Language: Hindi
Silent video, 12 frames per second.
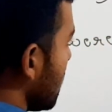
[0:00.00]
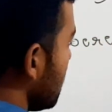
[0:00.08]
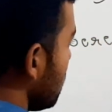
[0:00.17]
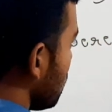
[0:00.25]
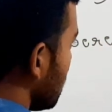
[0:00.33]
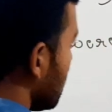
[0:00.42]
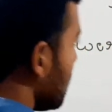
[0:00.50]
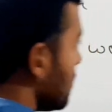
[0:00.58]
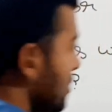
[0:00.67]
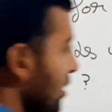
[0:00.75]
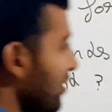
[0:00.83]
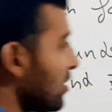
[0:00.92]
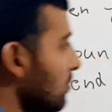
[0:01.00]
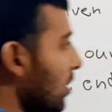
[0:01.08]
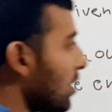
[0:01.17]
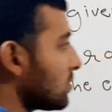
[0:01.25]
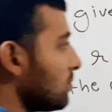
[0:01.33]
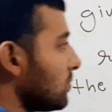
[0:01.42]
फाइव सेकेंड
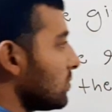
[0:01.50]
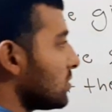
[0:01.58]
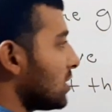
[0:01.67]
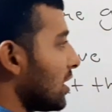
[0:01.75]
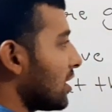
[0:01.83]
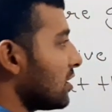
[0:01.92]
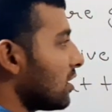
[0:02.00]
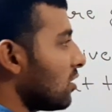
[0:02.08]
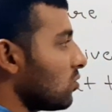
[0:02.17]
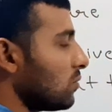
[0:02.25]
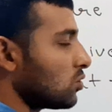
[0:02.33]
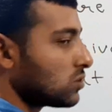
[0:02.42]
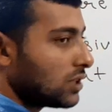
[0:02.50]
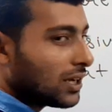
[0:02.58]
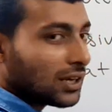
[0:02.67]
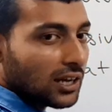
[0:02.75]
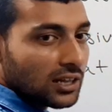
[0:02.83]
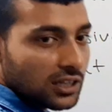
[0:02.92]
मार्क्स सेकेंड राउंड में उसने
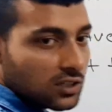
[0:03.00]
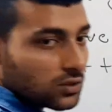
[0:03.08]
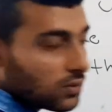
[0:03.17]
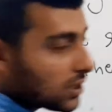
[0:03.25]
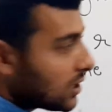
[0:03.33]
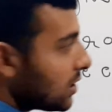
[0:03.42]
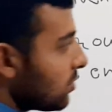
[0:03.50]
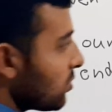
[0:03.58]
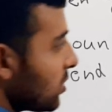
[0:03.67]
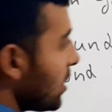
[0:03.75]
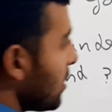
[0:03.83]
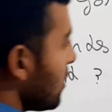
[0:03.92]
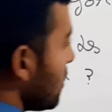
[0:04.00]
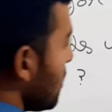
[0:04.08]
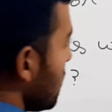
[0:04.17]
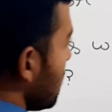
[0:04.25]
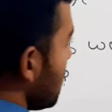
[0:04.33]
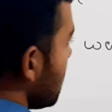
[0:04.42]
गलत आंसर दिए हो गए
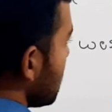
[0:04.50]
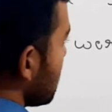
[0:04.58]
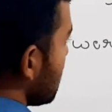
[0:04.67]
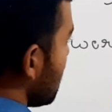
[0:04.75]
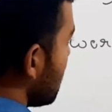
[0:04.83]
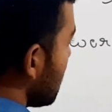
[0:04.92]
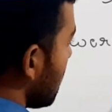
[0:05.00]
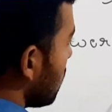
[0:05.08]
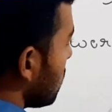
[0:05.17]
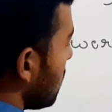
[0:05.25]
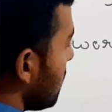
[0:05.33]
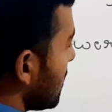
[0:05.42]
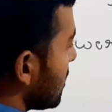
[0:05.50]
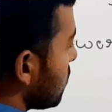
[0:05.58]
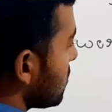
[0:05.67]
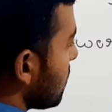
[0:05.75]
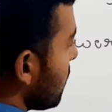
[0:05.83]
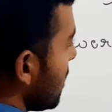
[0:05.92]
थर्ड राउंड में मिलते
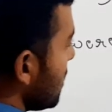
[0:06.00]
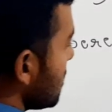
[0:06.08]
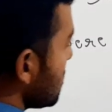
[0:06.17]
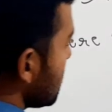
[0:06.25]
उसे माइनस